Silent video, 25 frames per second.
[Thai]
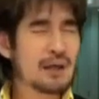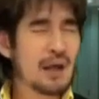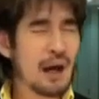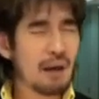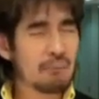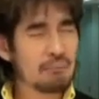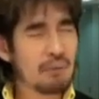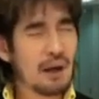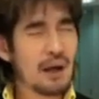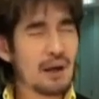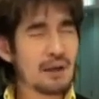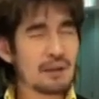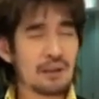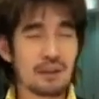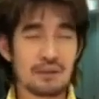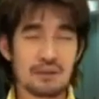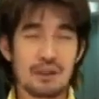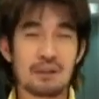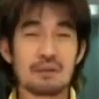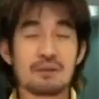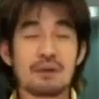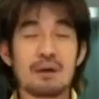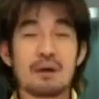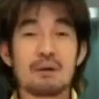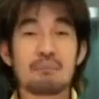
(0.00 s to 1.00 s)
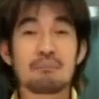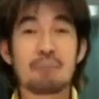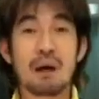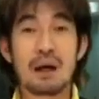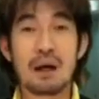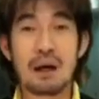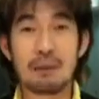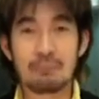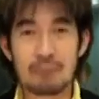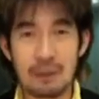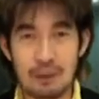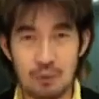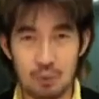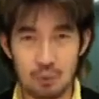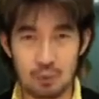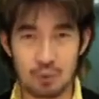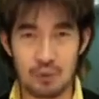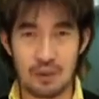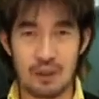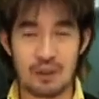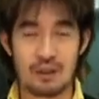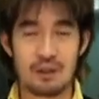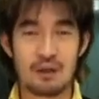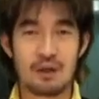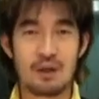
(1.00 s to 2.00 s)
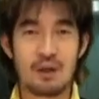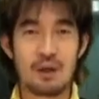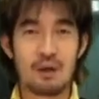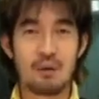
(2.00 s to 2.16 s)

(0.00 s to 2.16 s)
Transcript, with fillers: อยากไป แต่ฉันบังคับอารมณ์ตัวเอง